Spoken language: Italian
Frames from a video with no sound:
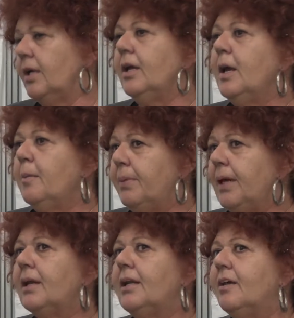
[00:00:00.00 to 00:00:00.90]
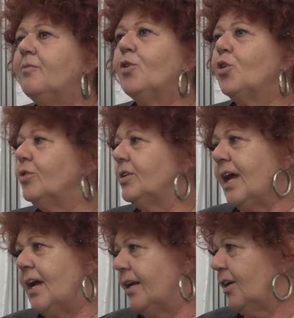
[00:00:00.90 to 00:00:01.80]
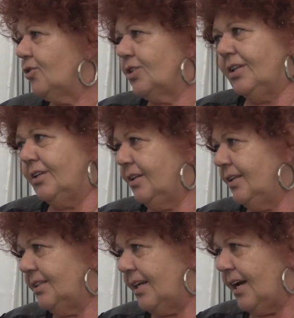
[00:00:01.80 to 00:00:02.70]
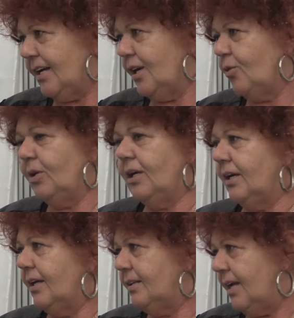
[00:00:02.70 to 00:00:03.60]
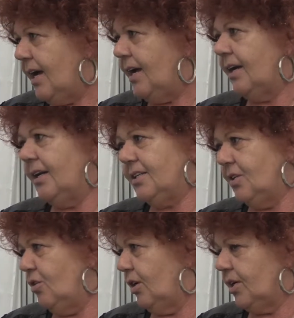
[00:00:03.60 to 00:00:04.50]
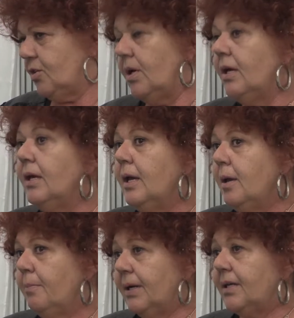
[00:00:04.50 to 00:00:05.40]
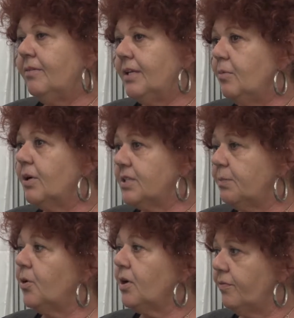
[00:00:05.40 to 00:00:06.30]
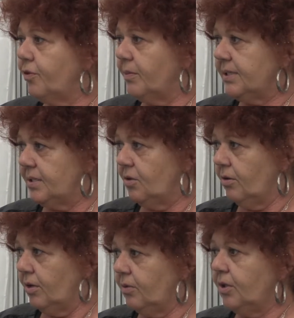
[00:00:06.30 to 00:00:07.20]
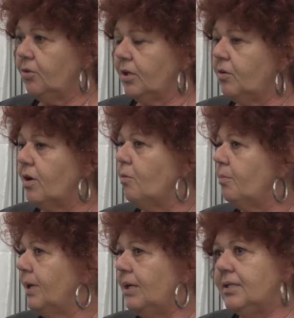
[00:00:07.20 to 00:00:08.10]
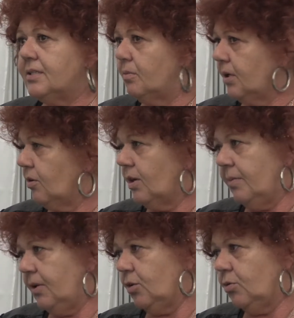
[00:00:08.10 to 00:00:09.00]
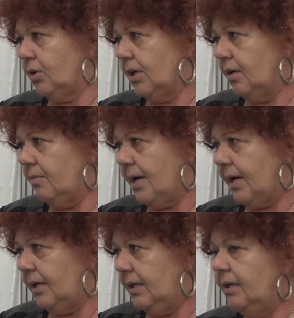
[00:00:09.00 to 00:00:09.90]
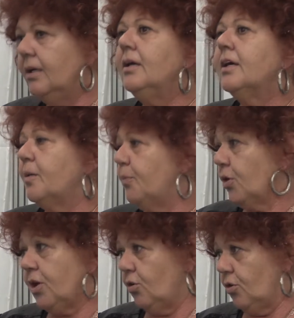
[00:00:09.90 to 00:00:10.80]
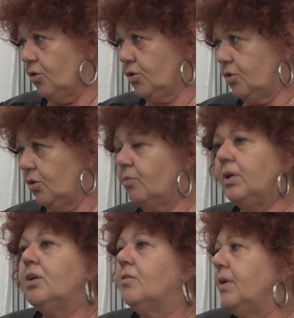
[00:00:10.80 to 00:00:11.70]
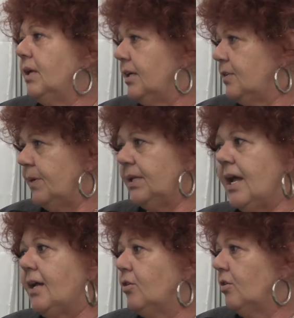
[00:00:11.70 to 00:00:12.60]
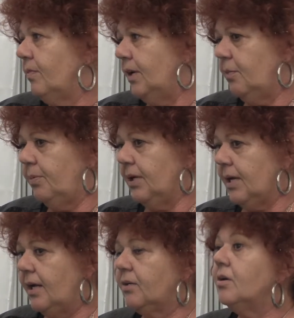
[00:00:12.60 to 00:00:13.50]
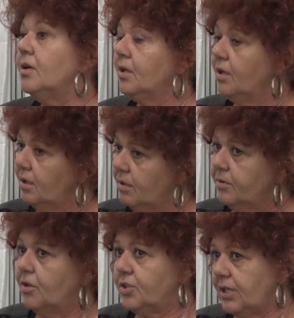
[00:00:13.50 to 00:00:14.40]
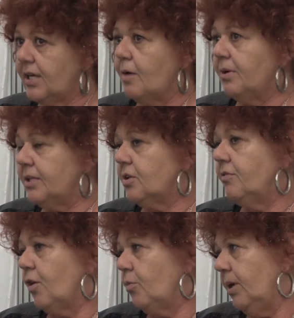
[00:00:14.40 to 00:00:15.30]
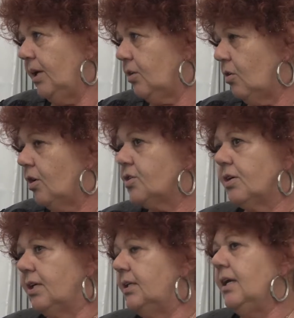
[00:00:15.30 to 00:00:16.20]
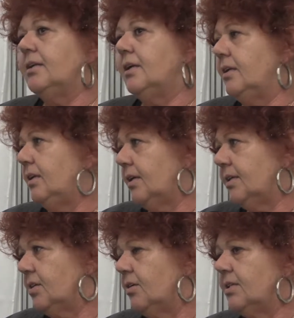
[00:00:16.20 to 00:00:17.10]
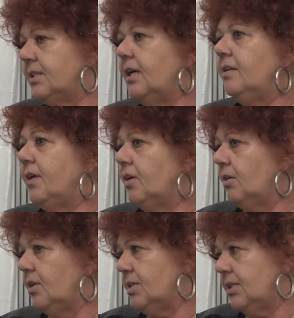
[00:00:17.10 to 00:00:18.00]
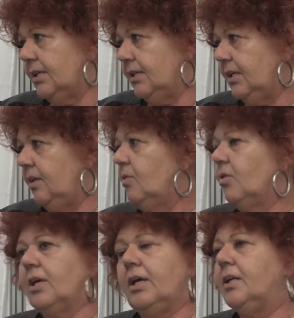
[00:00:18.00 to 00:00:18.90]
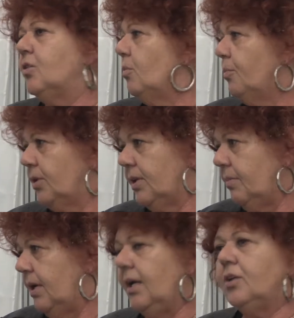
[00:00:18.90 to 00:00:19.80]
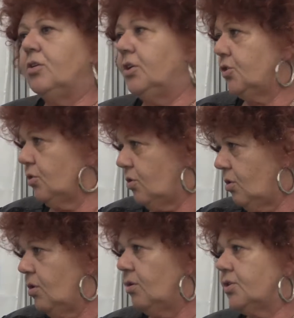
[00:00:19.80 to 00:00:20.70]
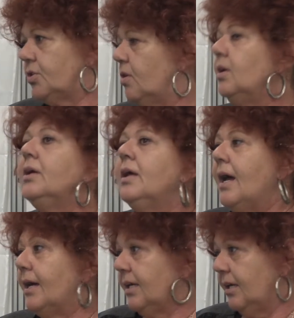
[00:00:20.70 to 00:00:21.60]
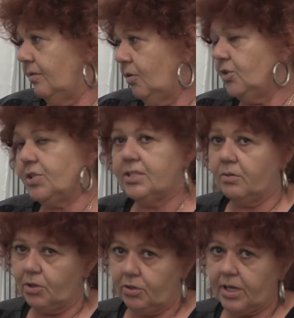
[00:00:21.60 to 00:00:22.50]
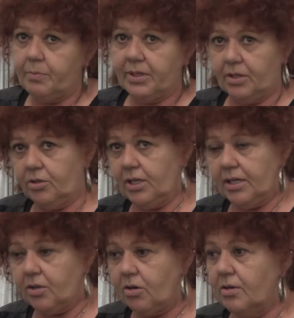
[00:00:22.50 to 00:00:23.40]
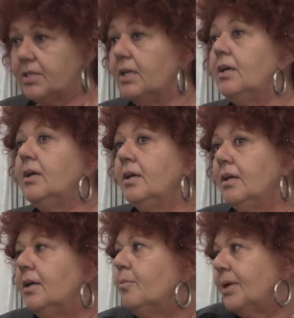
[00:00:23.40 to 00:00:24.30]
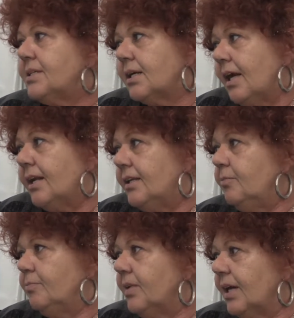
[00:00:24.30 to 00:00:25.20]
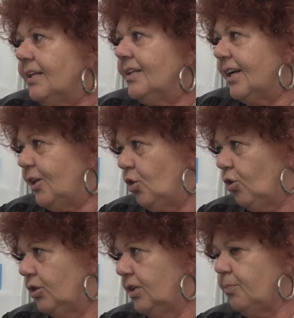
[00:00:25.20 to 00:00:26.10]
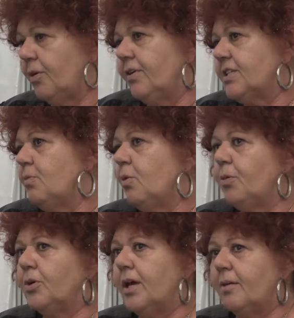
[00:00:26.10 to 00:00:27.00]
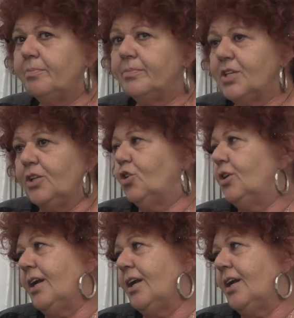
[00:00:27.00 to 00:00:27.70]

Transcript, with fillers: eh, per le volontarie cosiddette di strada, quindi le gattare, le signore che perché vediamo che c'è poca informazione, quindi Torino ha un bellissimo regolamento tutela animali che pochi conoscono e quindi non viene rispettato, non viene applicato. Noi cerchiamo adesso di fare un mini corso che dia delle indicazioni sia a livello legislativo che di comportamento, di soccorso, a chi rivolgersi quando capitano delle cose per cercare di rendere dotti e poi facciamo un po' da centro di